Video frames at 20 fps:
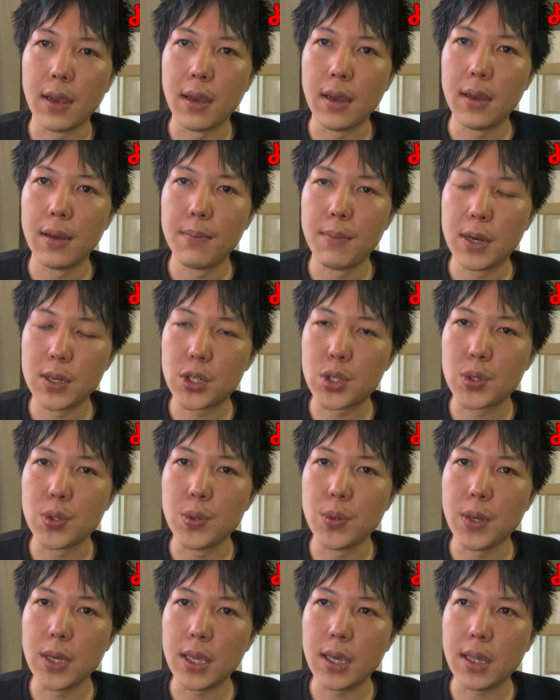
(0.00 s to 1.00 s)
ね、まあ
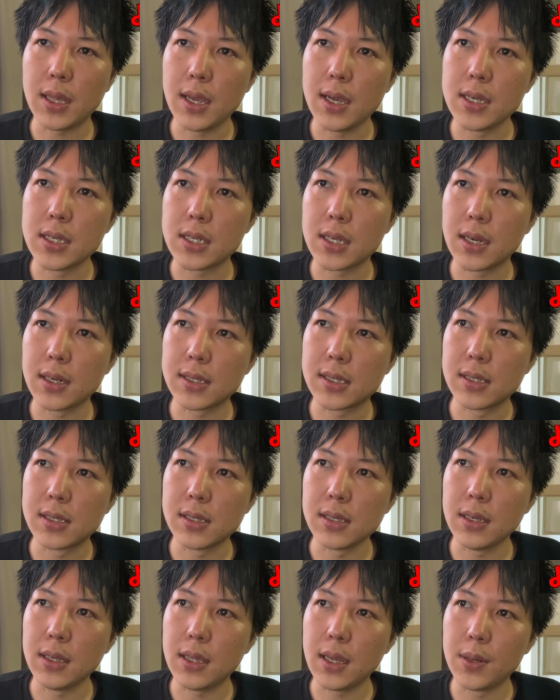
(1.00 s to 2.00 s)
収益停止が
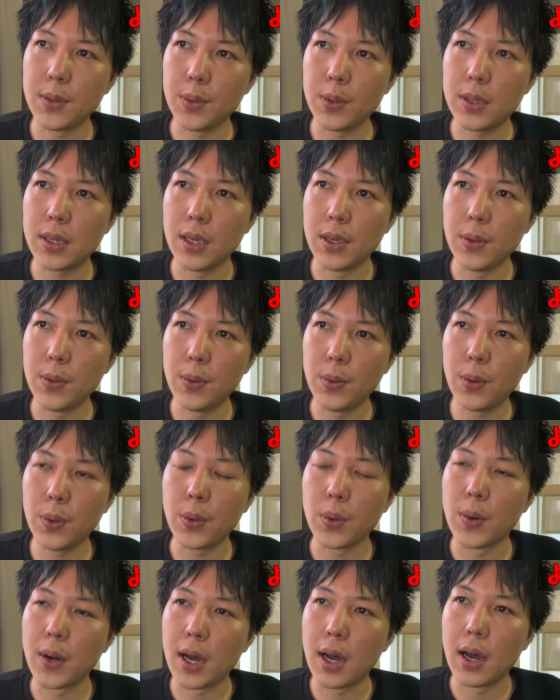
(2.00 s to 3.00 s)
続いてるっていうこ
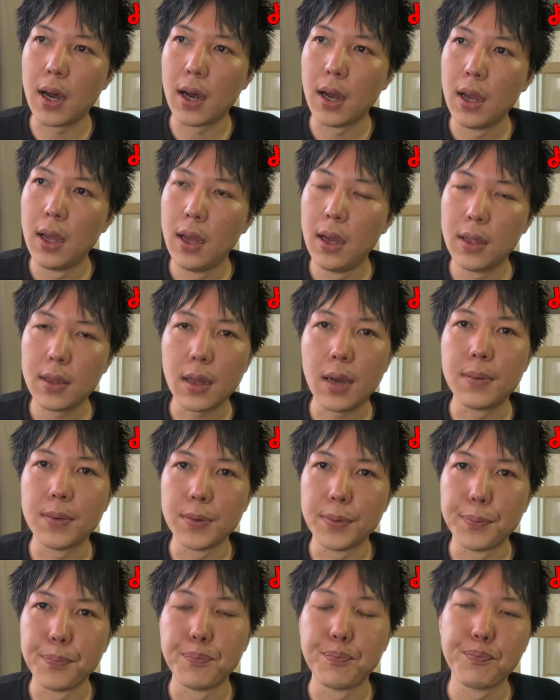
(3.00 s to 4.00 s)
とは、多
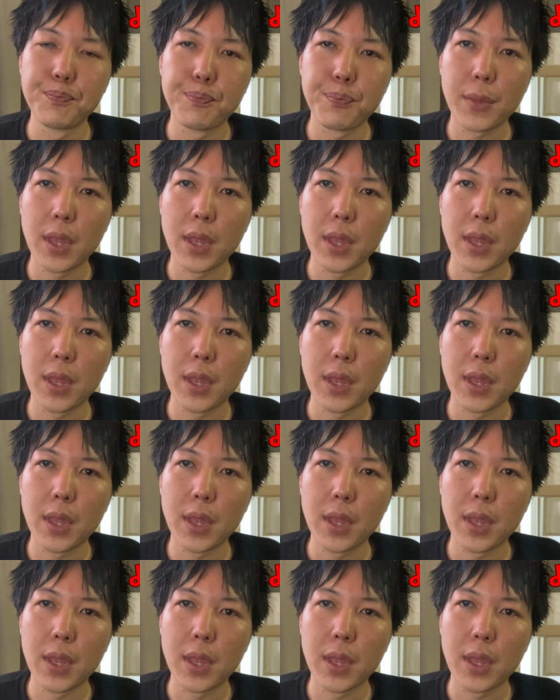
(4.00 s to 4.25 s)
分、